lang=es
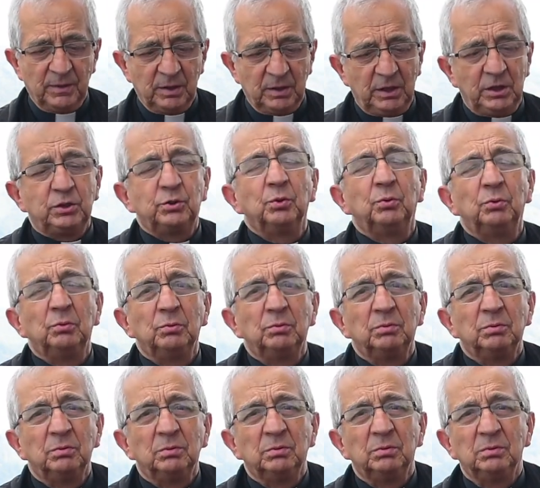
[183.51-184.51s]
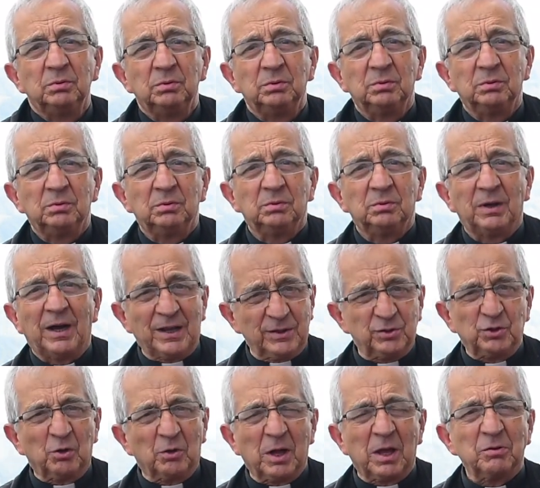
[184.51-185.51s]
¿Y tú has
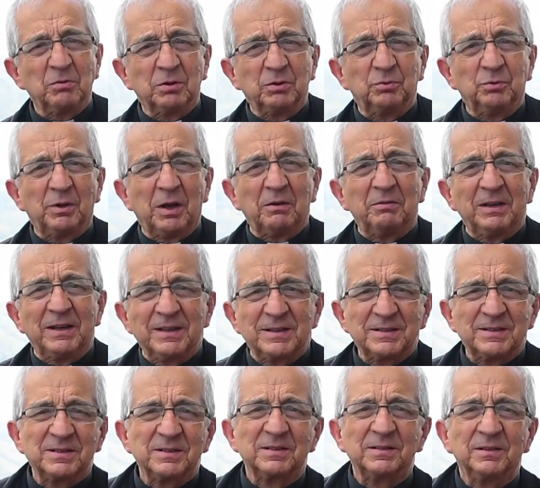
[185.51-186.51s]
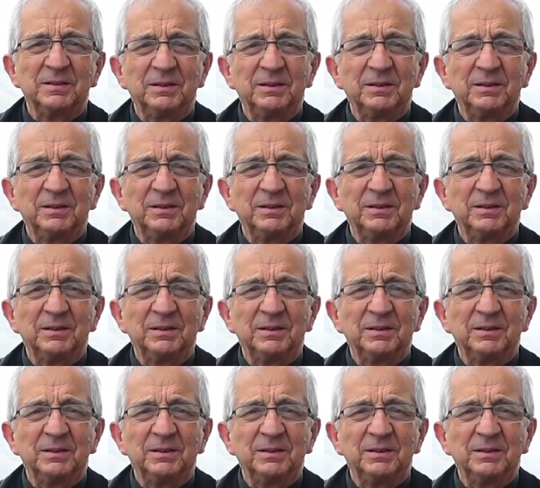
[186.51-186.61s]
llorado alguna vez?